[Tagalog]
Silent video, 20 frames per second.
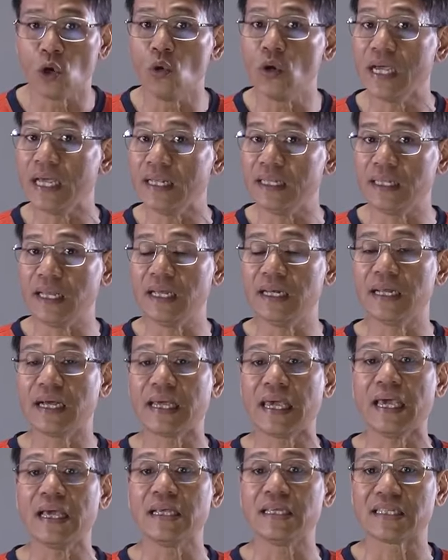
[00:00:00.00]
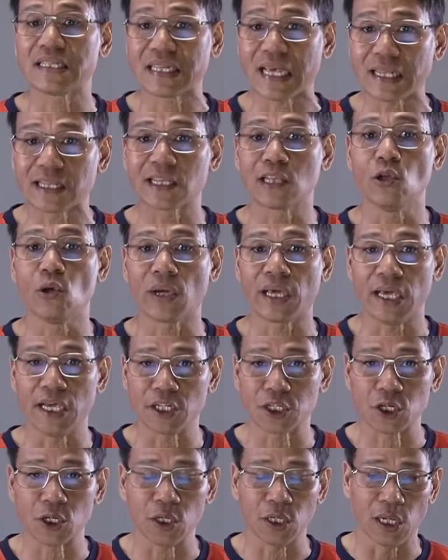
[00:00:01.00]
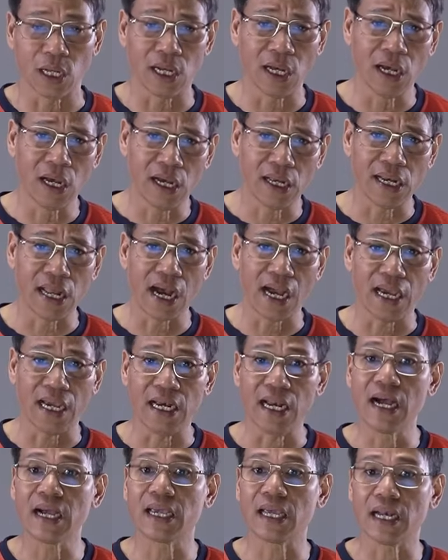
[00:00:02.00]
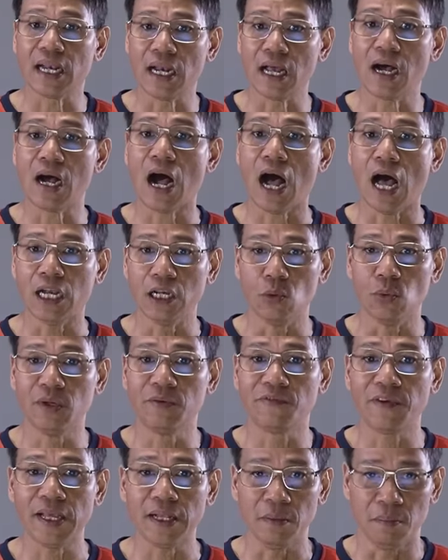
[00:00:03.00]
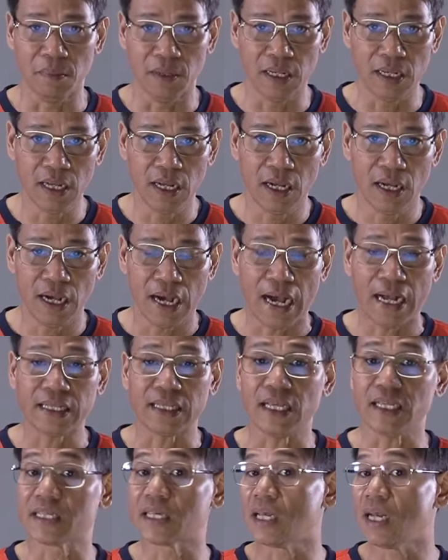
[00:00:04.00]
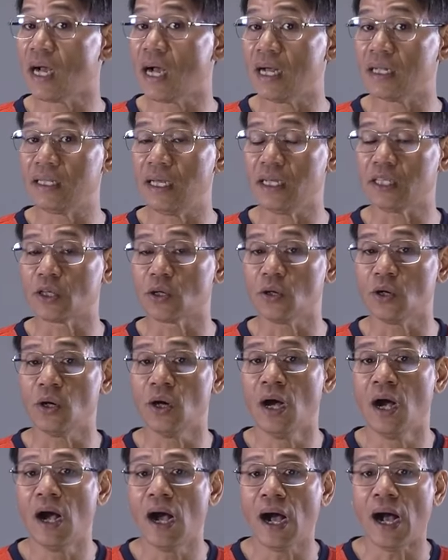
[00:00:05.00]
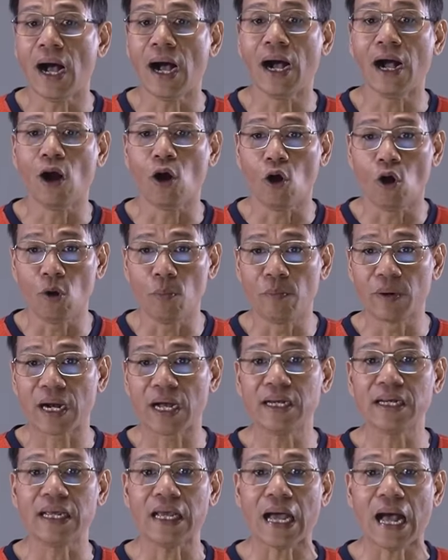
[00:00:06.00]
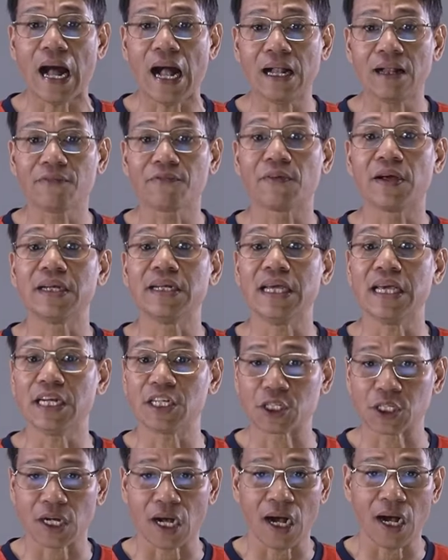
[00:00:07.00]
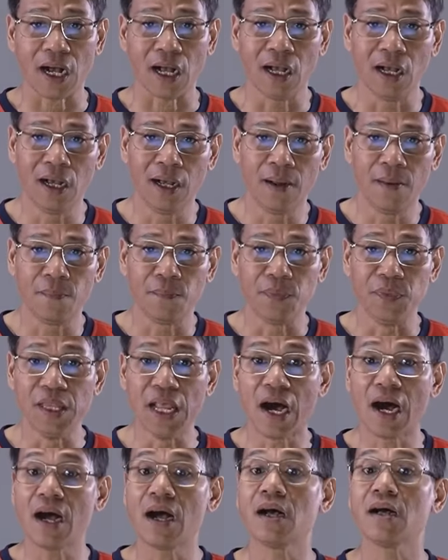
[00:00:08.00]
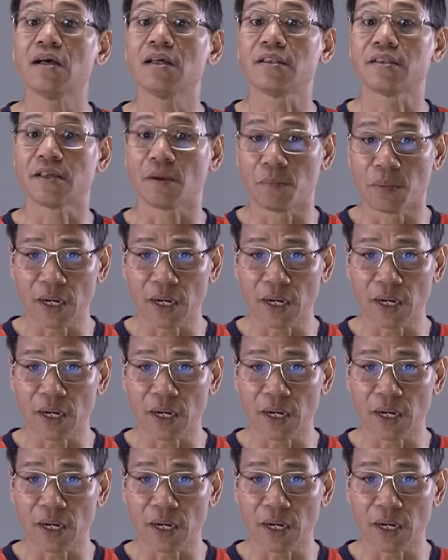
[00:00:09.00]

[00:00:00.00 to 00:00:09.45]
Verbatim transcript: kung hindi naging set location ng ilang kilalang Hollywood film. At isa na nga dito ang obra ni Alfred Hitchcock na The